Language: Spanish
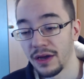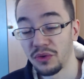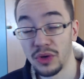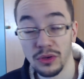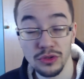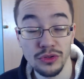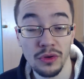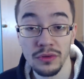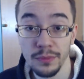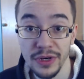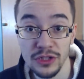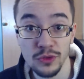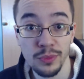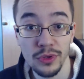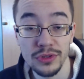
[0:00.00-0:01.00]
juegos con un
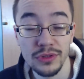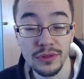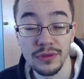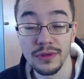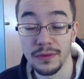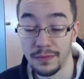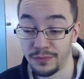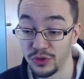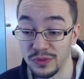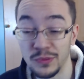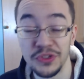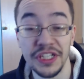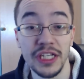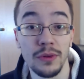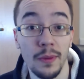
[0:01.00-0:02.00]
presupuesto pues
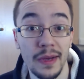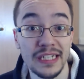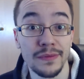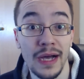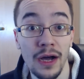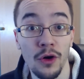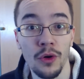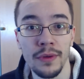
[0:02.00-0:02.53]
muchísimo más bajo